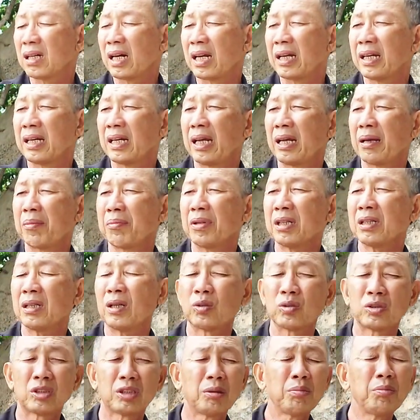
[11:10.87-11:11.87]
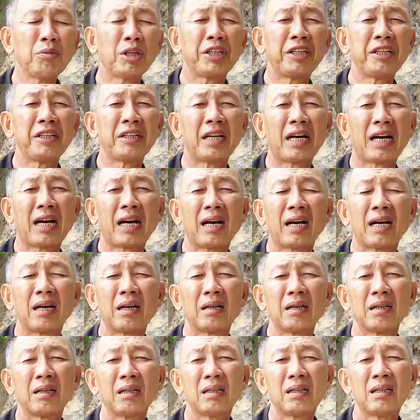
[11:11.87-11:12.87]
anh em bắt đầu chuẩn bị
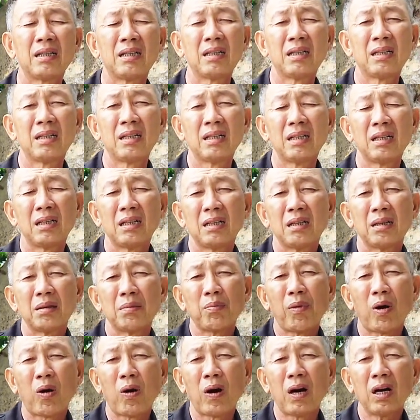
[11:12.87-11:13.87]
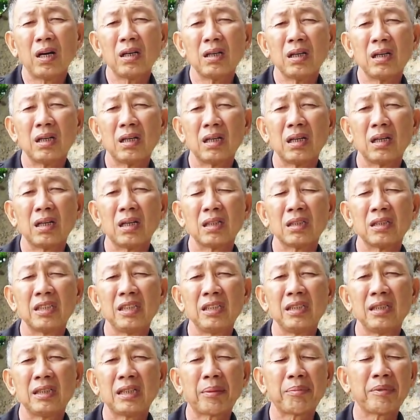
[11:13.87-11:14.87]
là bỏ ờ,
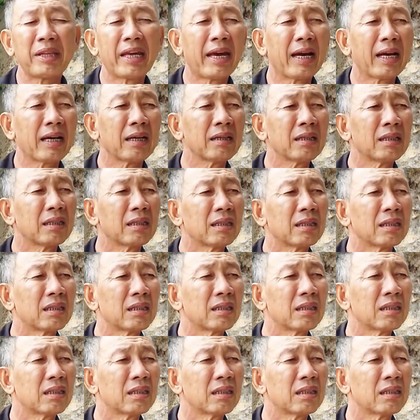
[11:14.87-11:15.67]
đi nam giang